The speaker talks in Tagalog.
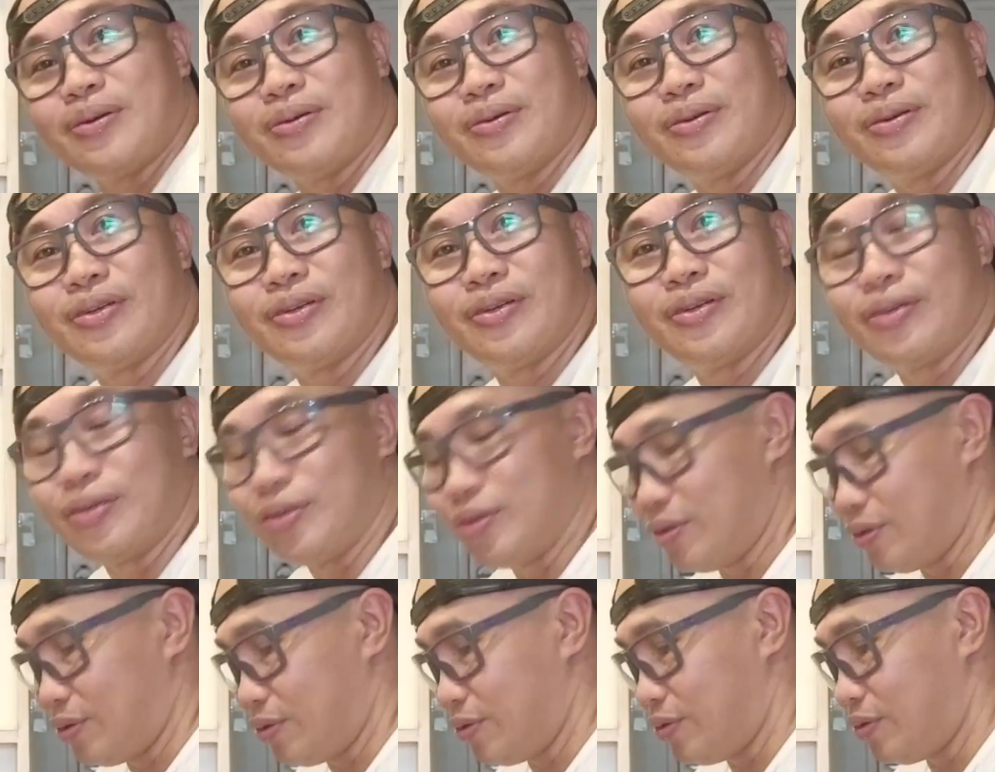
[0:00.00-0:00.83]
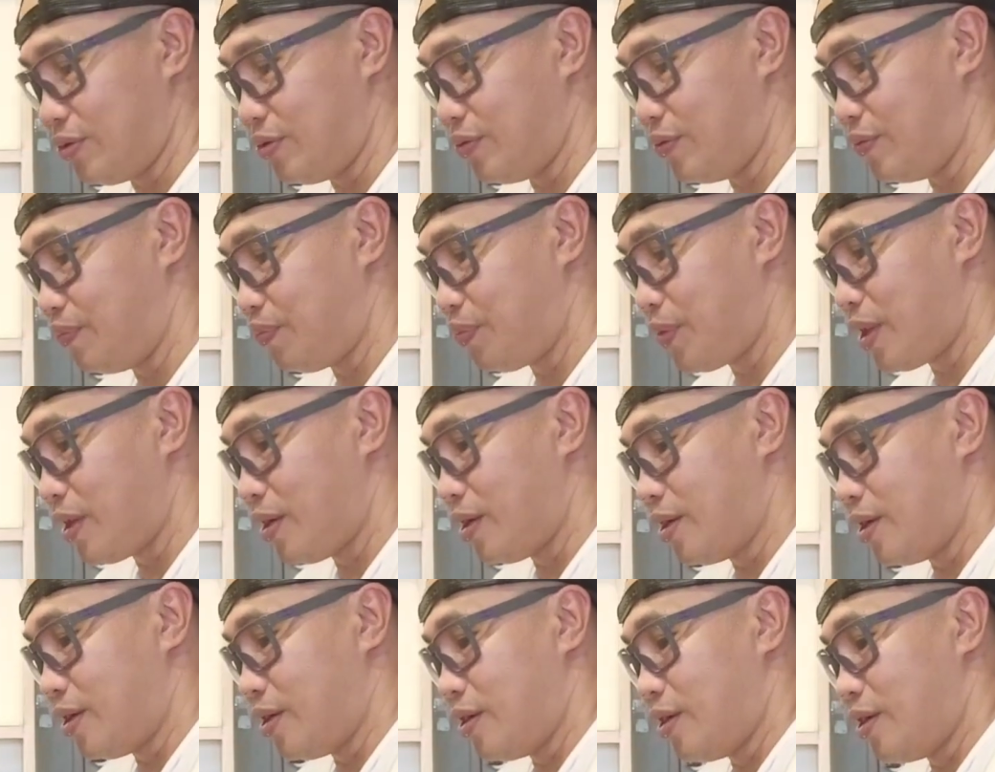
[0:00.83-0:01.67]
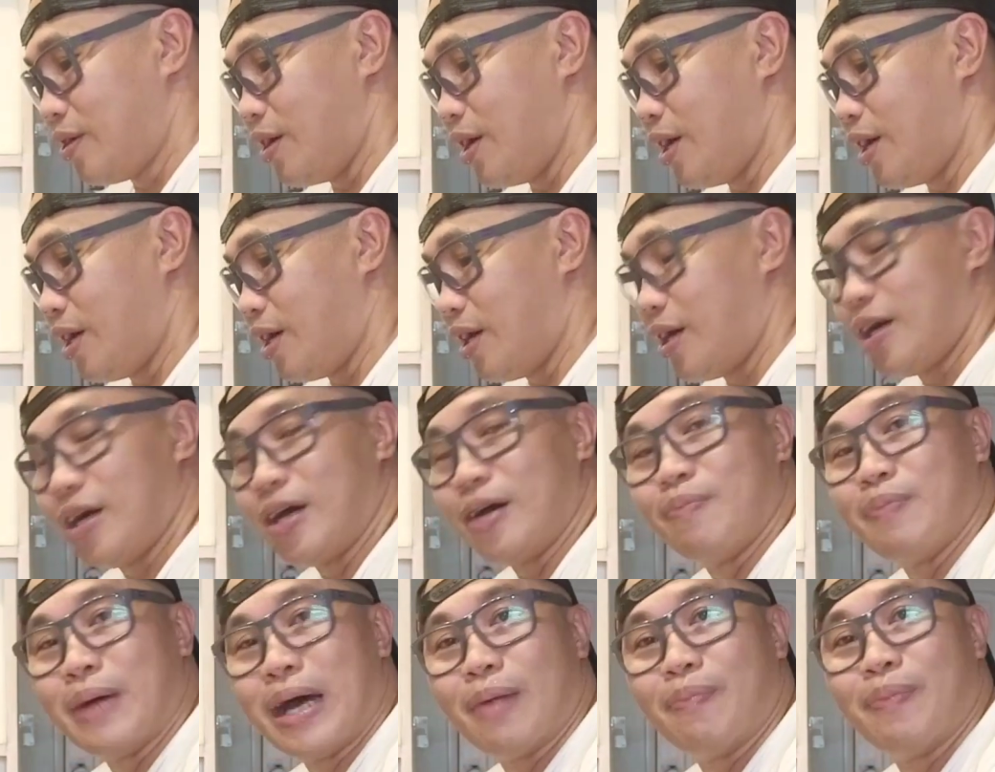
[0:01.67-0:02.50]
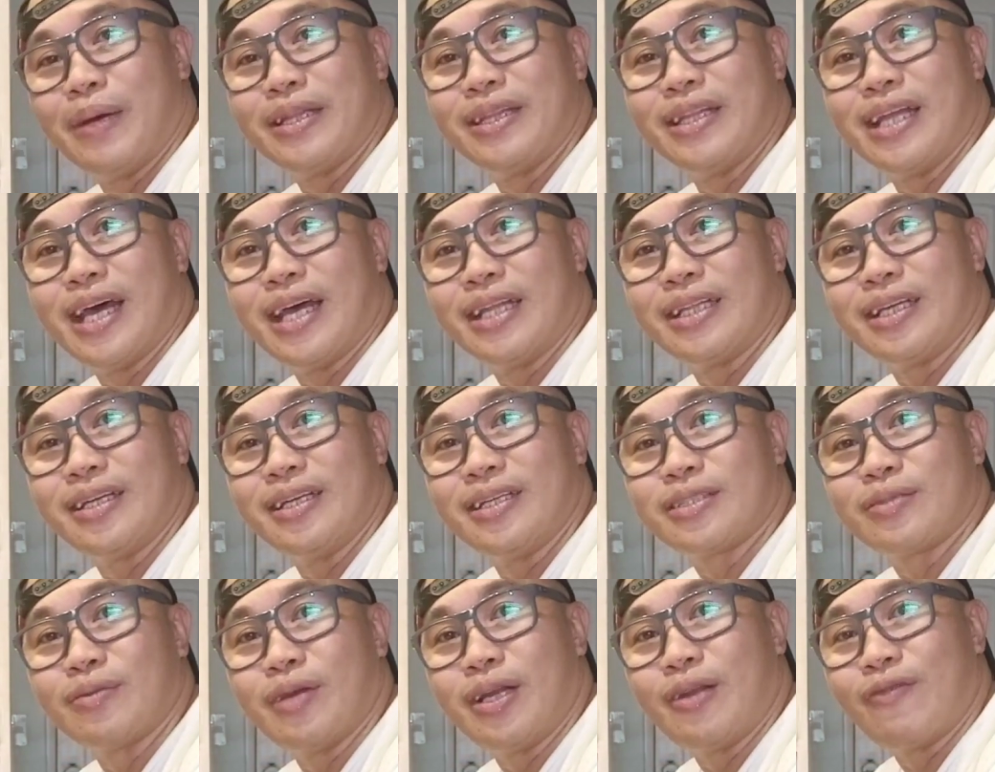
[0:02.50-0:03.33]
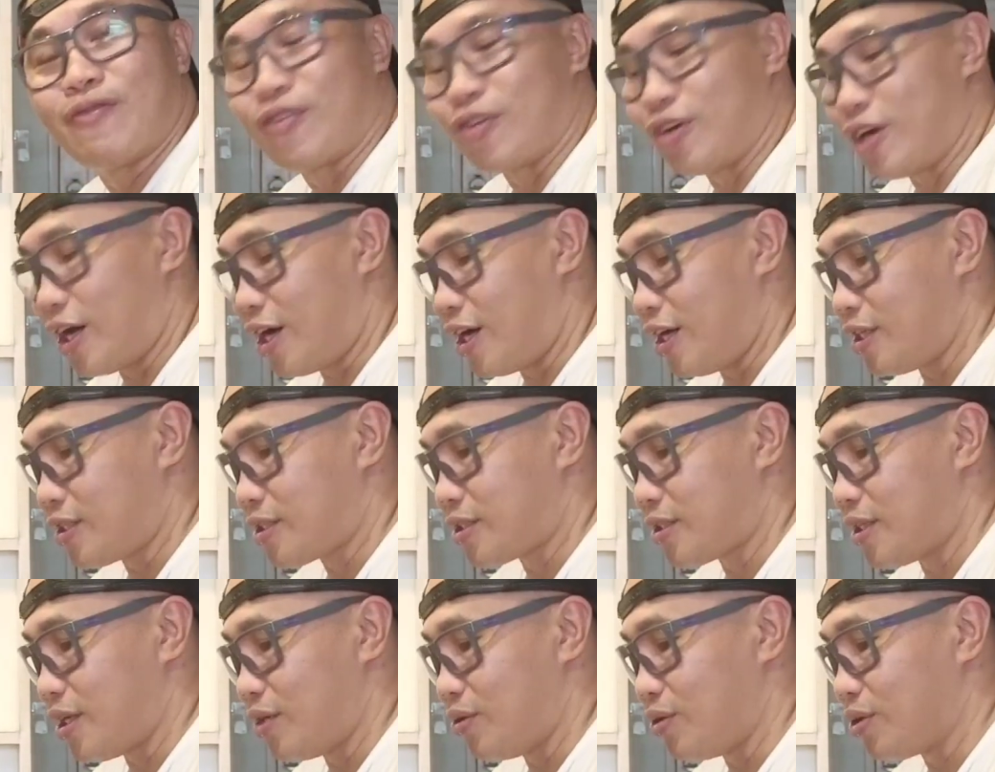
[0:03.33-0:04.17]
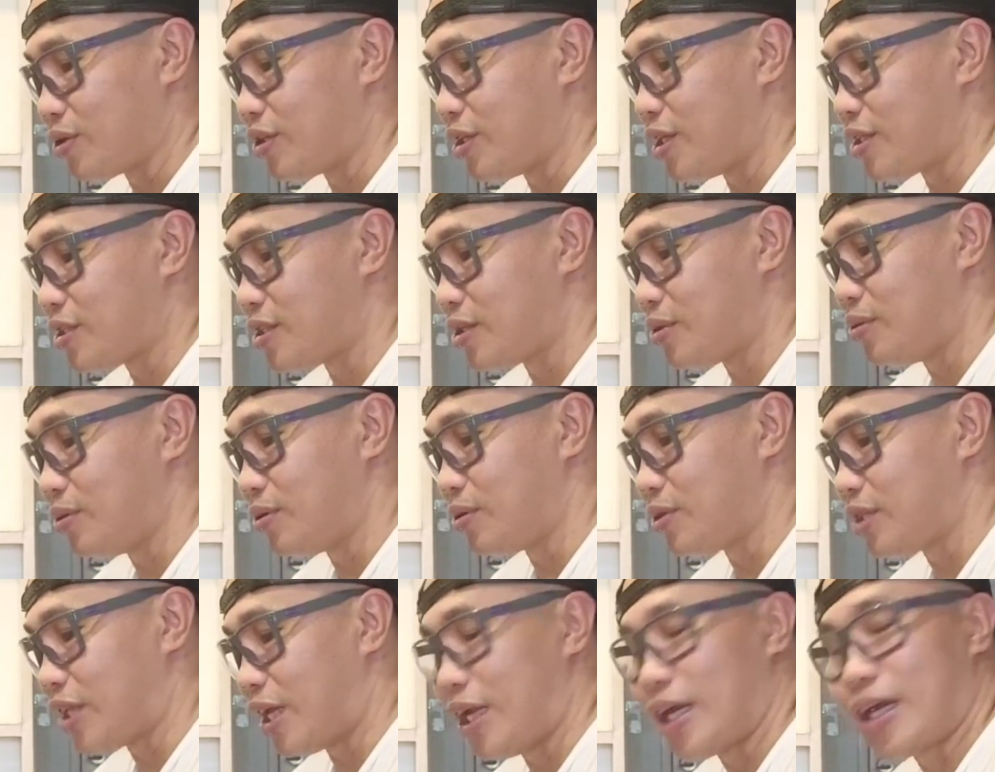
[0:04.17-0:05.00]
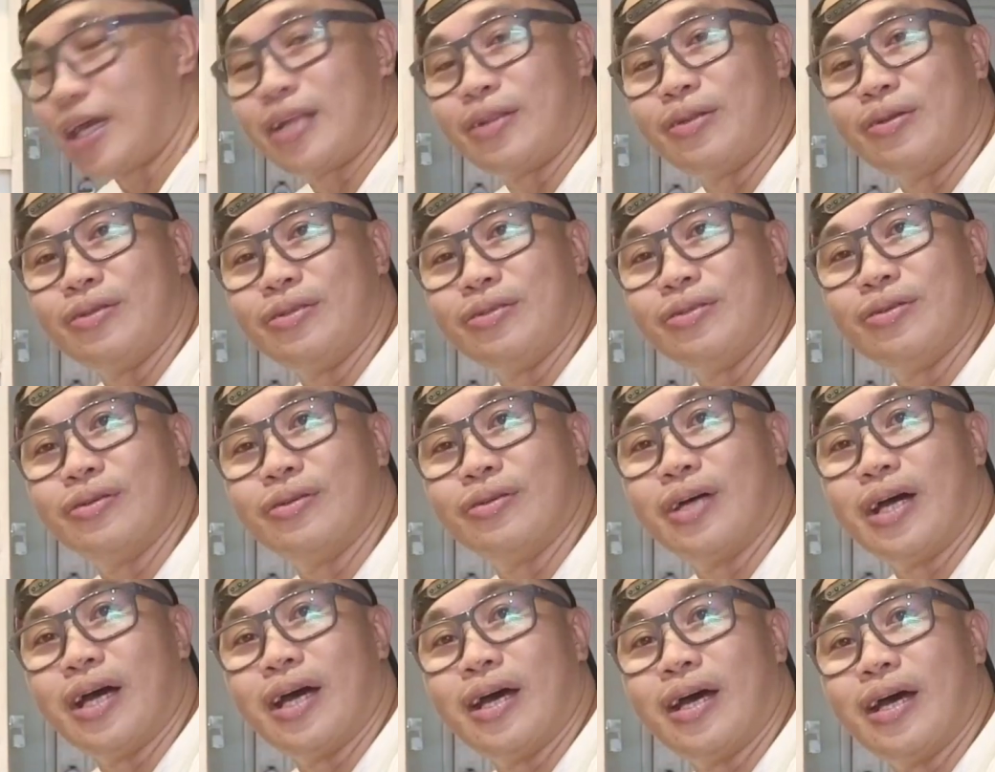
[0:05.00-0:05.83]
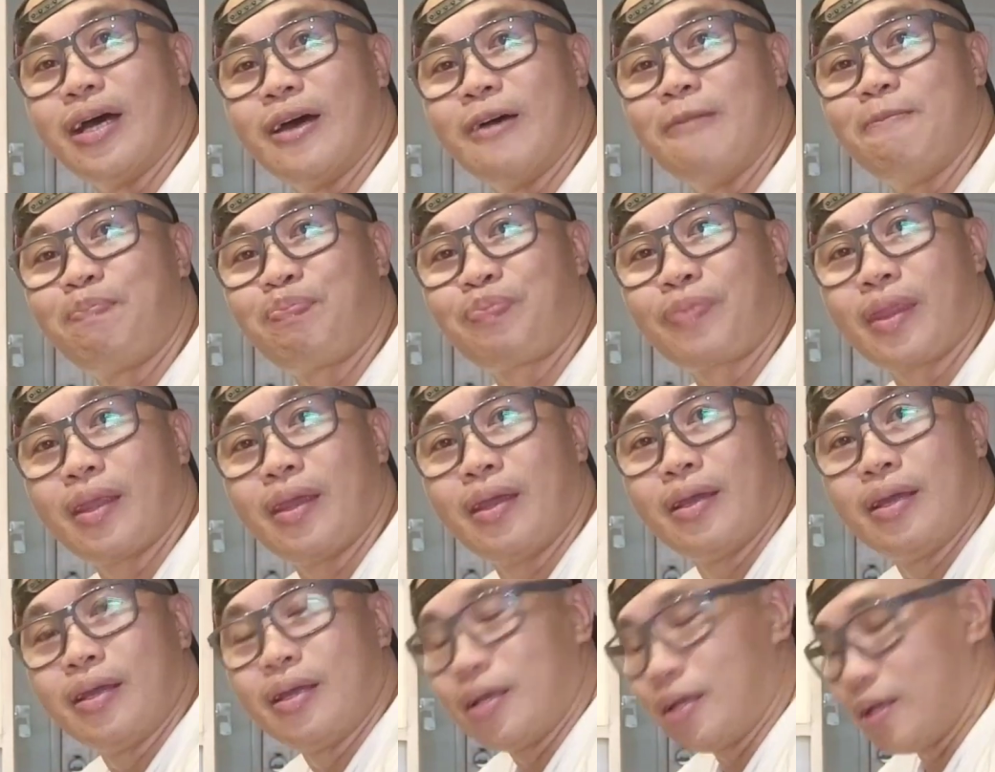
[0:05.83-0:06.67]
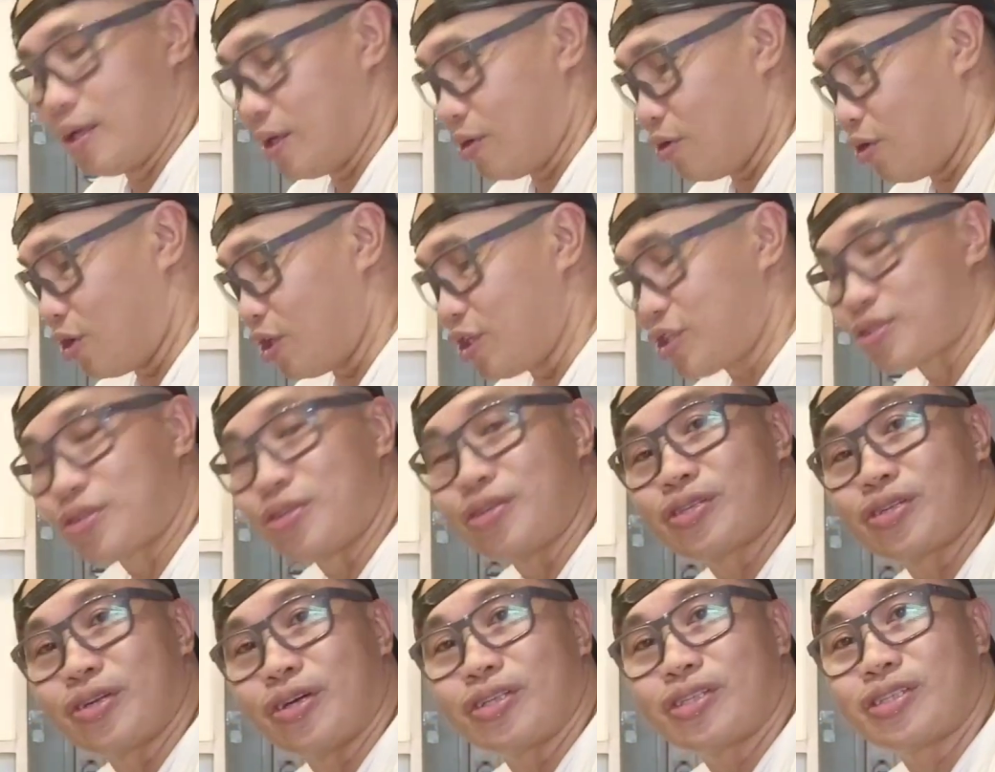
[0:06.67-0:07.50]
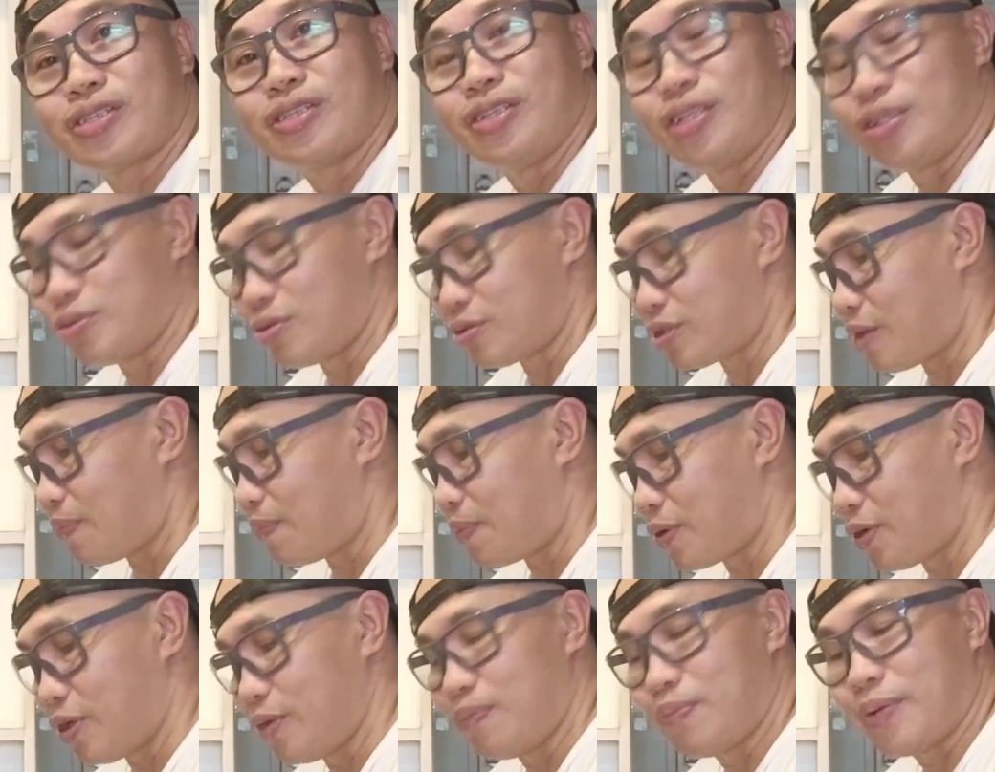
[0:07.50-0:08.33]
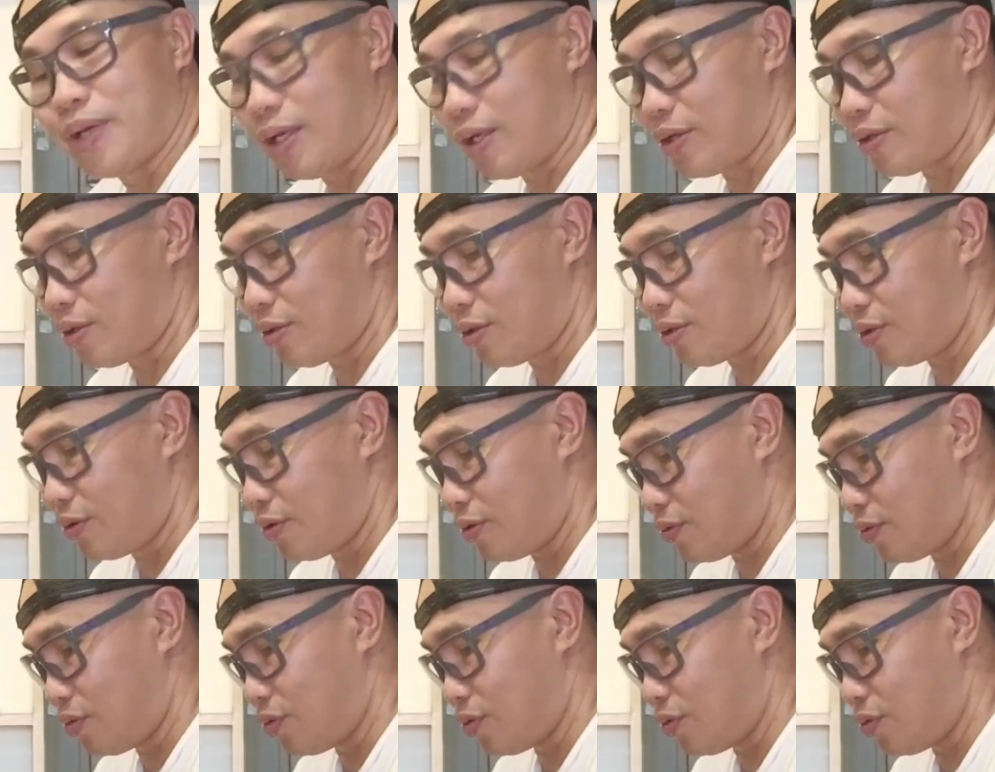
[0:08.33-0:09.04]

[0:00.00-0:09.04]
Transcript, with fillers: kung yung uh, babad natin is 24 hours. Nanuot na siguro talaga doon yung uh, oyster sauce dito sa prawn. Pero,